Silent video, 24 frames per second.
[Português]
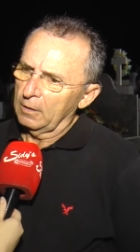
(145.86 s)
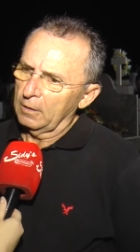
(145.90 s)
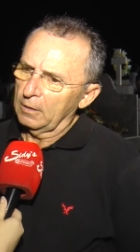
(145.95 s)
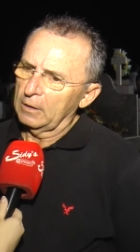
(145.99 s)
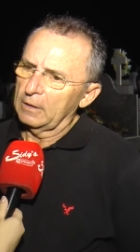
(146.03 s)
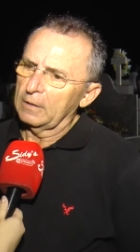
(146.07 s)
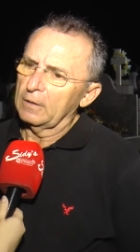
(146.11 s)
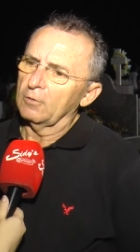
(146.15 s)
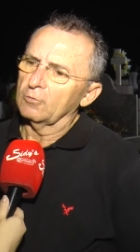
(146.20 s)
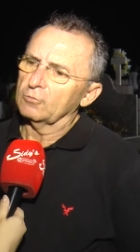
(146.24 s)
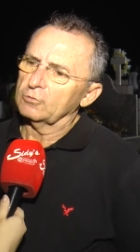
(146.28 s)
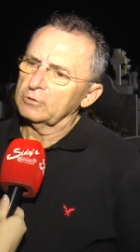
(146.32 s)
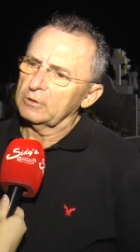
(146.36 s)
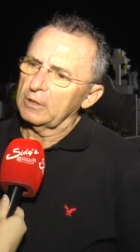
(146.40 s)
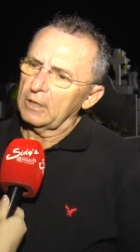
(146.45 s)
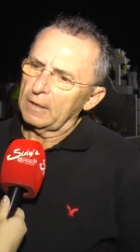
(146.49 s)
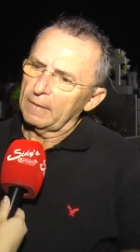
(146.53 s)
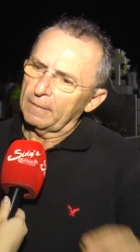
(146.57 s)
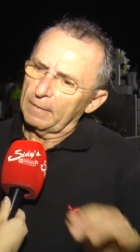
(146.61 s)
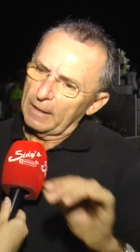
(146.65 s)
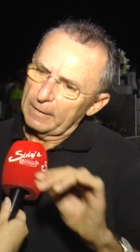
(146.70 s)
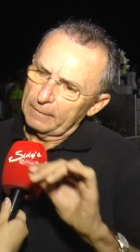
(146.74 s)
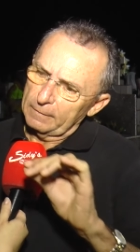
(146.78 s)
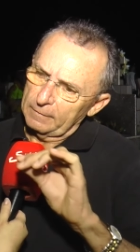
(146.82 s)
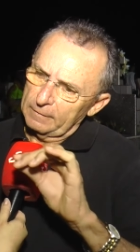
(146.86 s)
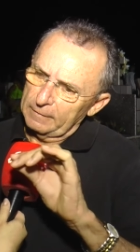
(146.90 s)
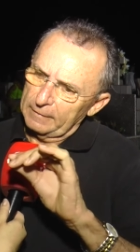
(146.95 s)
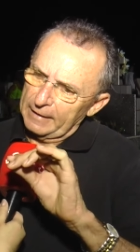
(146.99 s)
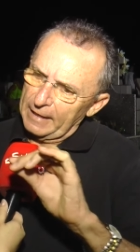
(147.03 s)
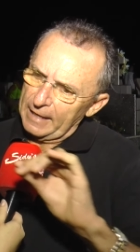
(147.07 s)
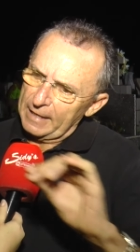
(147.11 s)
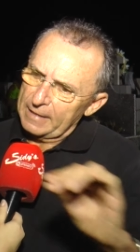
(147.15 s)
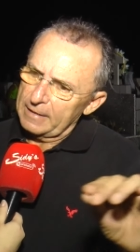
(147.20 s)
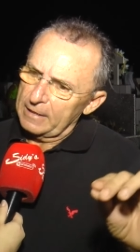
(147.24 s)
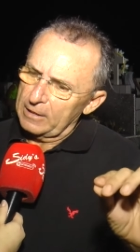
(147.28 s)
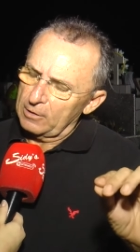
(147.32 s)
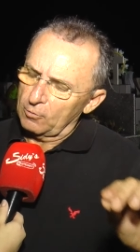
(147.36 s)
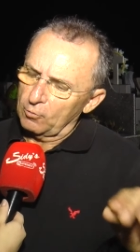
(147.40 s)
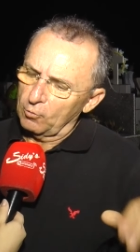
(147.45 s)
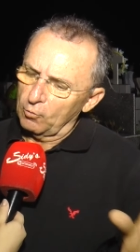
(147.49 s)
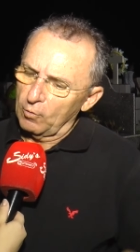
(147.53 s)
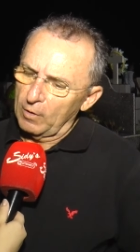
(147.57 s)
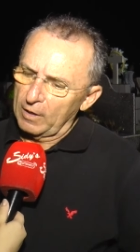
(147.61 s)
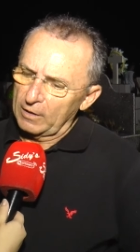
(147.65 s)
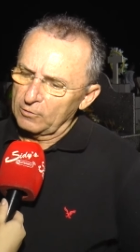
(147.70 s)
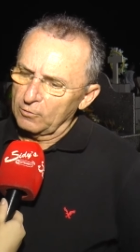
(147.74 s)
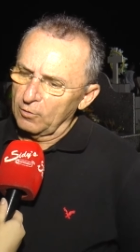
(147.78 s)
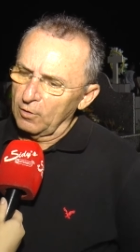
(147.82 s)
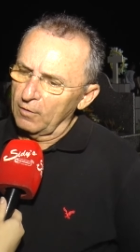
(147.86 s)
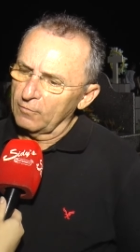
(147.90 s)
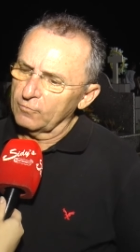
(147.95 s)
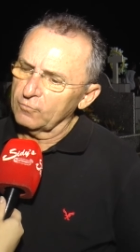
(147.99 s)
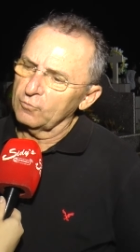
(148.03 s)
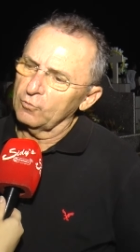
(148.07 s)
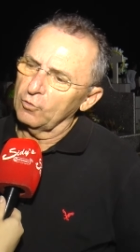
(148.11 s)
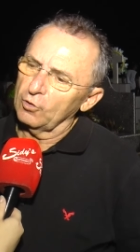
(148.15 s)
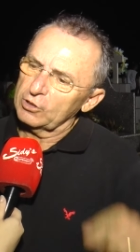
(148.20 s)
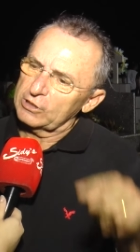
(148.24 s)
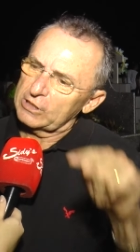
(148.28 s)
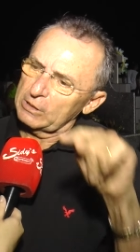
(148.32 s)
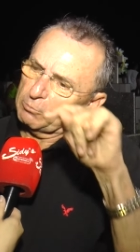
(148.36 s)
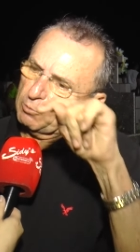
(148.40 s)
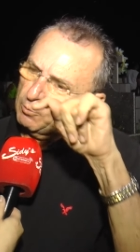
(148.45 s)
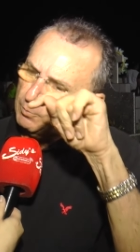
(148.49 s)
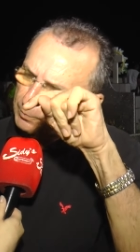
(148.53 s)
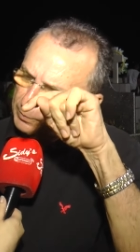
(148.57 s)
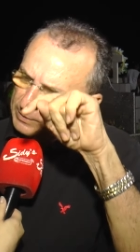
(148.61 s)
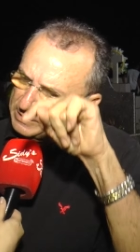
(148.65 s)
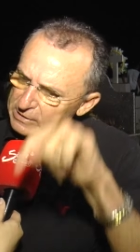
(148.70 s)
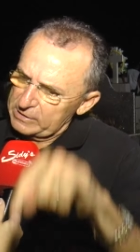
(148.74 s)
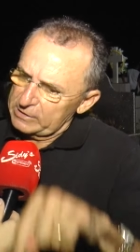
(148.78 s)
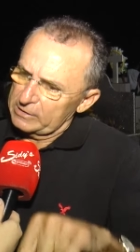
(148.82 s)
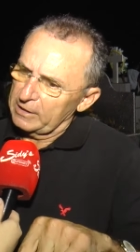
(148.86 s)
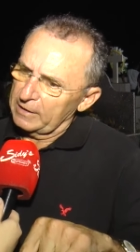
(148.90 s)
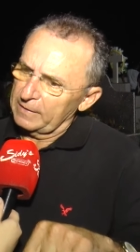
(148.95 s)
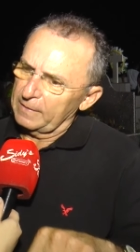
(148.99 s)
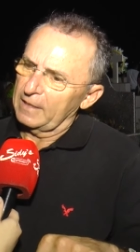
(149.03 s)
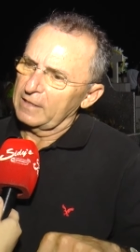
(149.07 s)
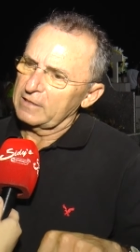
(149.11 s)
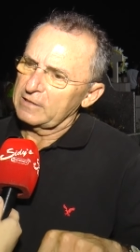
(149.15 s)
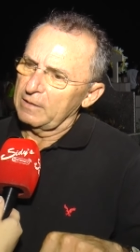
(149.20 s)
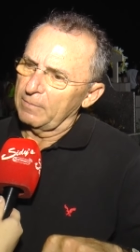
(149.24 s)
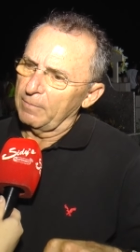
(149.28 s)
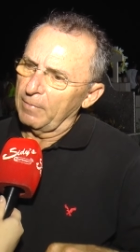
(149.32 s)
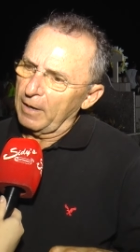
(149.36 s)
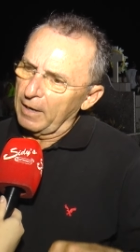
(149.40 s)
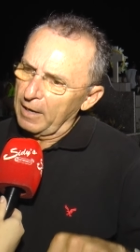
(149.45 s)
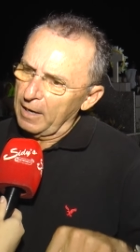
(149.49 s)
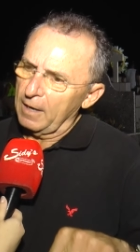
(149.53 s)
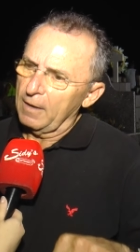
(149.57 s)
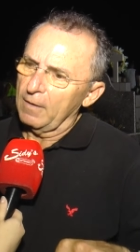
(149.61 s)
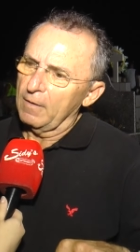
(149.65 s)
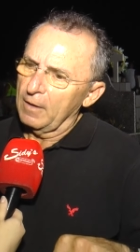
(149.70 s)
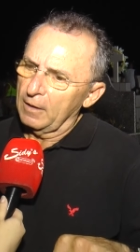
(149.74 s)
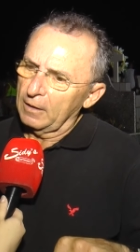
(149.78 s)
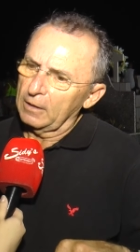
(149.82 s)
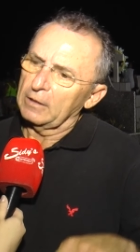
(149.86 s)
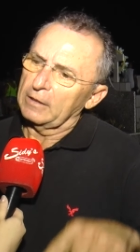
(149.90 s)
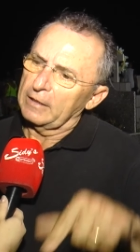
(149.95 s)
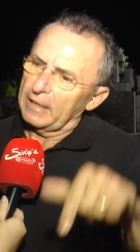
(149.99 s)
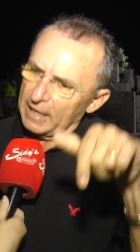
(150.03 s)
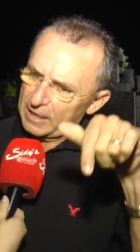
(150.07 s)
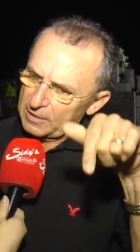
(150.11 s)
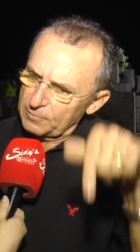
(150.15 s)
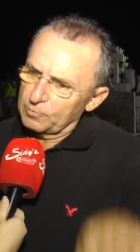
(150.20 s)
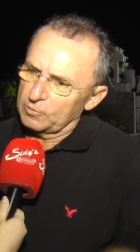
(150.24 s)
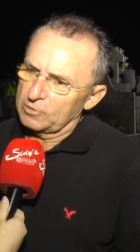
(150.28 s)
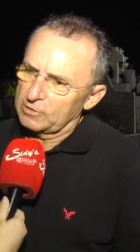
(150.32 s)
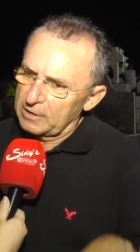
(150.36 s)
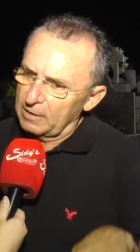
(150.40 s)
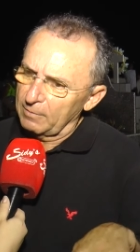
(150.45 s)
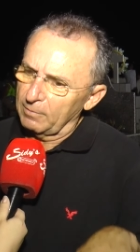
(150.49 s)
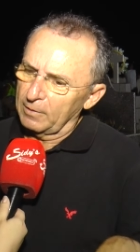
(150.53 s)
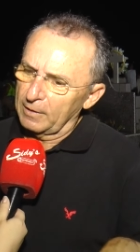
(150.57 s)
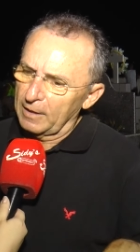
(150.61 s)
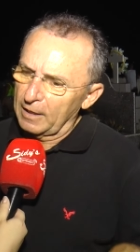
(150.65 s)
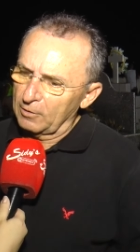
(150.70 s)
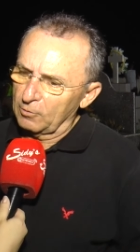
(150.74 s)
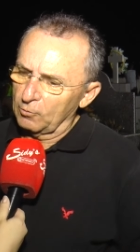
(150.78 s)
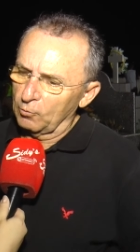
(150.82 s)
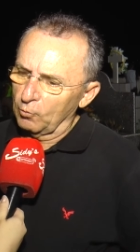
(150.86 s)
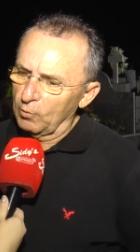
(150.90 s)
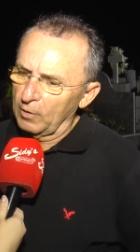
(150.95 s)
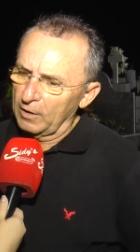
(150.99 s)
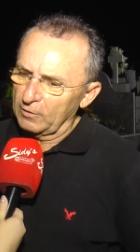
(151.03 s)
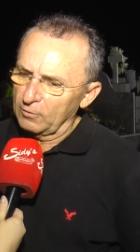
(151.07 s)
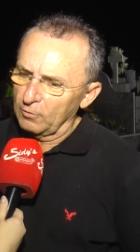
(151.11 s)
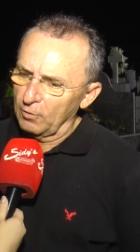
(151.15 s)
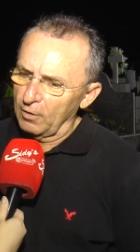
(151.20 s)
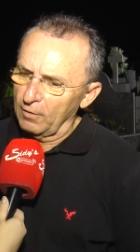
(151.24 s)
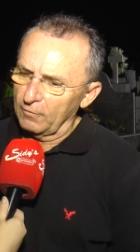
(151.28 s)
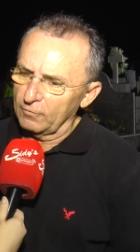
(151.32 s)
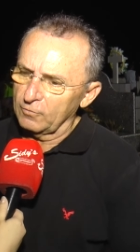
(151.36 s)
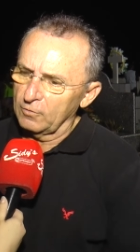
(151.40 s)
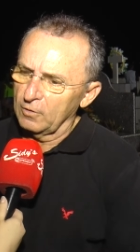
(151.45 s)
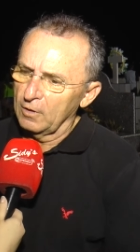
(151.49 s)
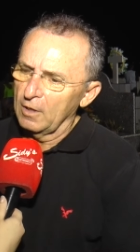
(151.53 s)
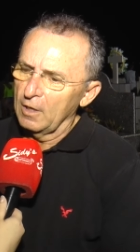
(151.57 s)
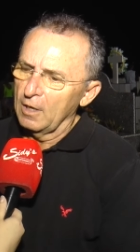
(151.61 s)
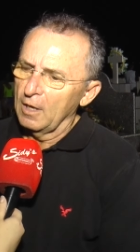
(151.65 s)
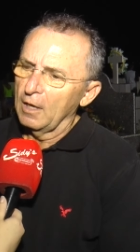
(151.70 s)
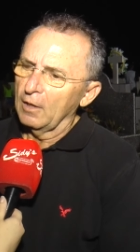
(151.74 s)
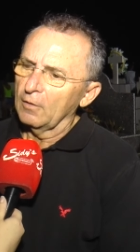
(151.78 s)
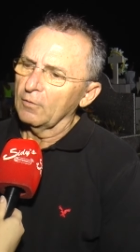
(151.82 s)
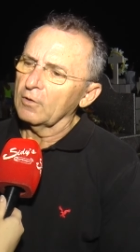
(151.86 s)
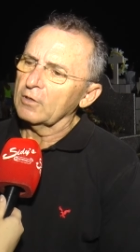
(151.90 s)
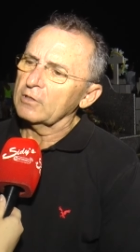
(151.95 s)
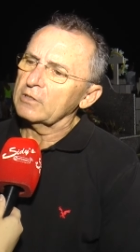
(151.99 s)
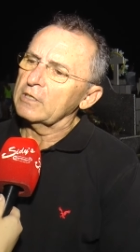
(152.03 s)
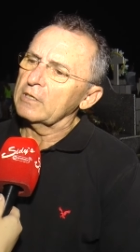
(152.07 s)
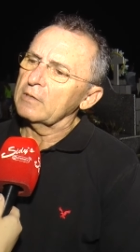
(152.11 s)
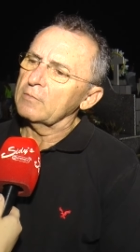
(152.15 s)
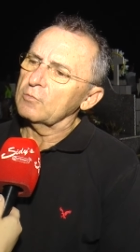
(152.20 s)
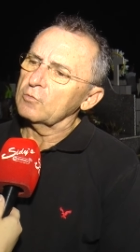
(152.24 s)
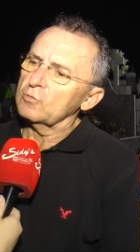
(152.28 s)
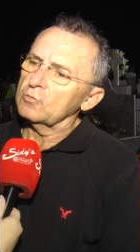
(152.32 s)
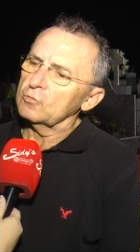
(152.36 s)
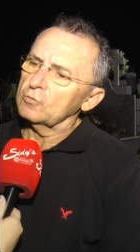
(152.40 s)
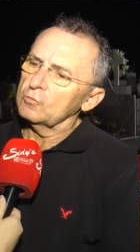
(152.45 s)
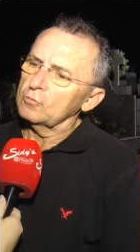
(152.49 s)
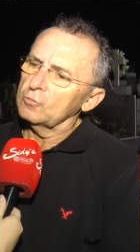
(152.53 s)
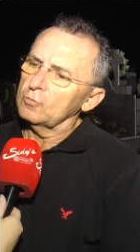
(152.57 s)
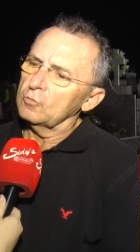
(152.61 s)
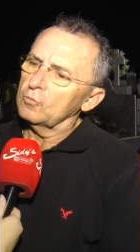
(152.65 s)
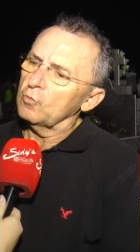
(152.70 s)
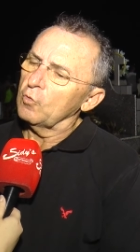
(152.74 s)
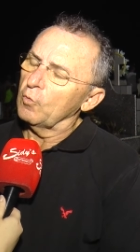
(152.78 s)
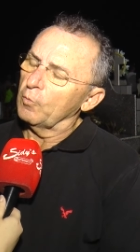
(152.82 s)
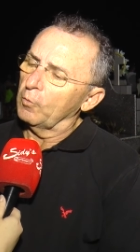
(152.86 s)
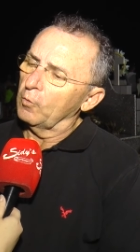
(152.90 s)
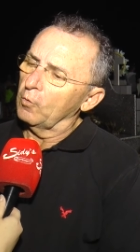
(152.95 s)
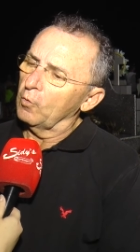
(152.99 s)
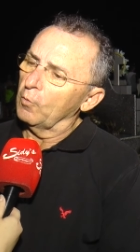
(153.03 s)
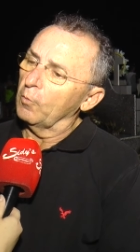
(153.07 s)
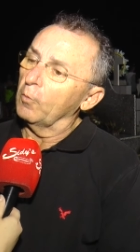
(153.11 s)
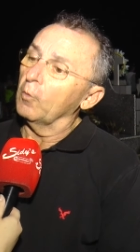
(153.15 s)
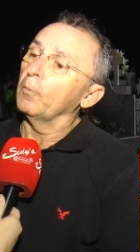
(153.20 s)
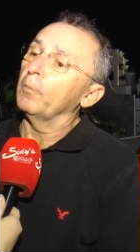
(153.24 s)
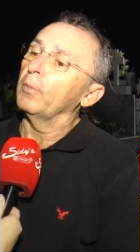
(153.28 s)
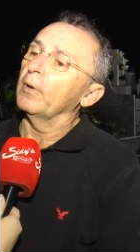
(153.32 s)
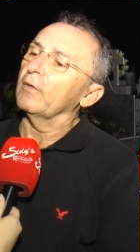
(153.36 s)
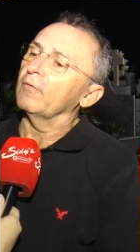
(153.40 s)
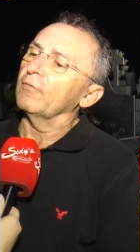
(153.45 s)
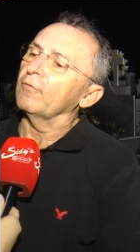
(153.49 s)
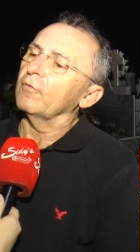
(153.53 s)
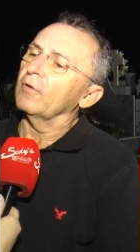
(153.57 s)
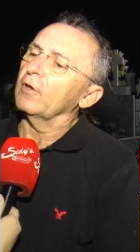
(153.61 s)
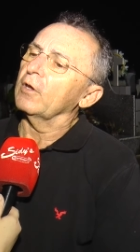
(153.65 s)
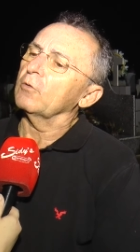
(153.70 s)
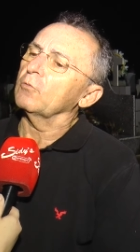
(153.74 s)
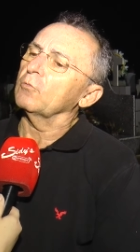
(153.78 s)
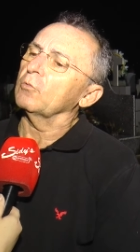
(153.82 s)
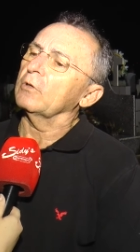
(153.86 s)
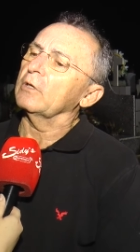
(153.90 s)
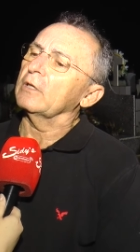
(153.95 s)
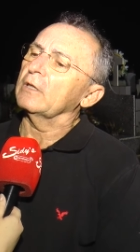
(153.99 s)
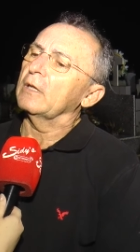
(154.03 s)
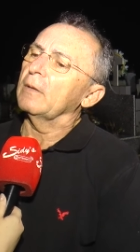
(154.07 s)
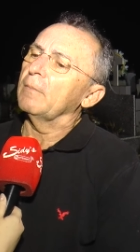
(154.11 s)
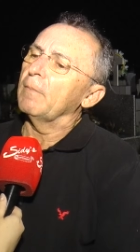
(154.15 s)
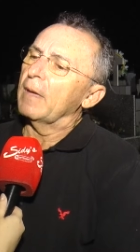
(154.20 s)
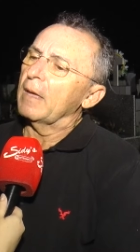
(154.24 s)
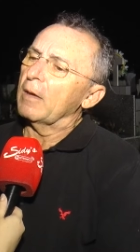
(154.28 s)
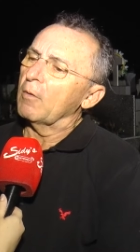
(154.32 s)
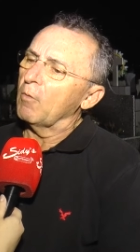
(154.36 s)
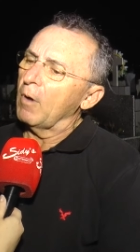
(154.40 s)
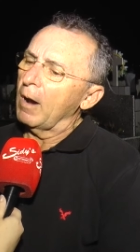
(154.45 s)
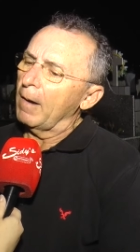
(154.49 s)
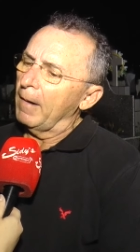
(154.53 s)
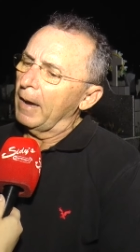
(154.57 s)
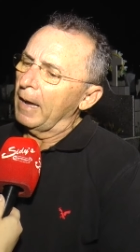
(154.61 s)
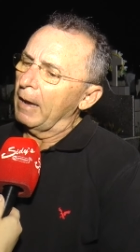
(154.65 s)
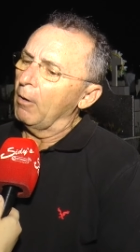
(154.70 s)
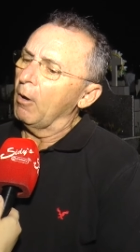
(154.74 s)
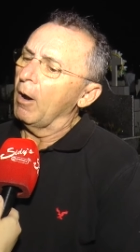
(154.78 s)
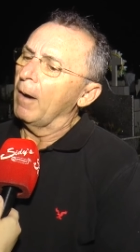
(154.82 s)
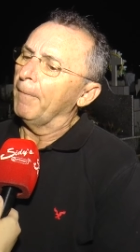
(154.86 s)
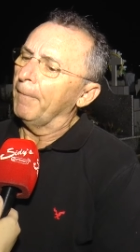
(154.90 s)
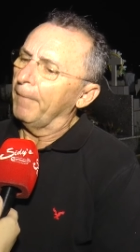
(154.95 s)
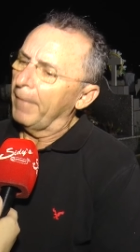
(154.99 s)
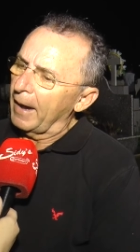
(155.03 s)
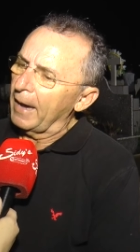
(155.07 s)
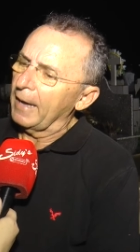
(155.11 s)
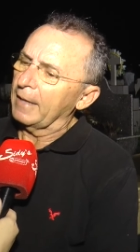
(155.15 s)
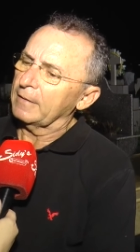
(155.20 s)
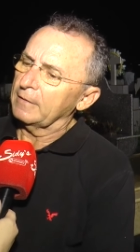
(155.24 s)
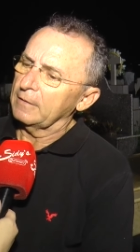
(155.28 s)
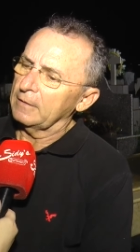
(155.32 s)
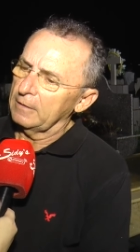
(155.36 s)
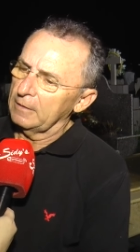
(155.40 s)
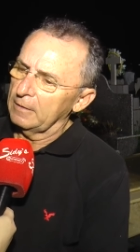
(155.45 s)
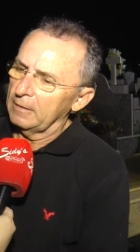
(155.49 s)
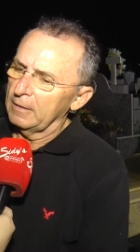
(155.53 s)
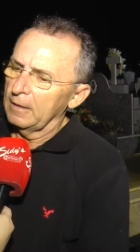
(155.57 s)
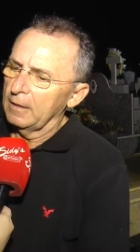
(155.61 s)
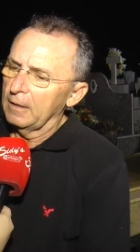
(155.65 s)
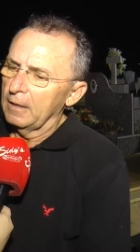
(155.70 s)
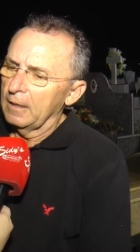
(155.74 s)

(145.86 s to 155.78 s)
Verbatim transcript: que não está nada aí com Correios Novos, nós temos o presidente da Assembleia que tem responsabilidade com Correios Novos, nós temos o, o, o prefeito que também é uma, é uma parte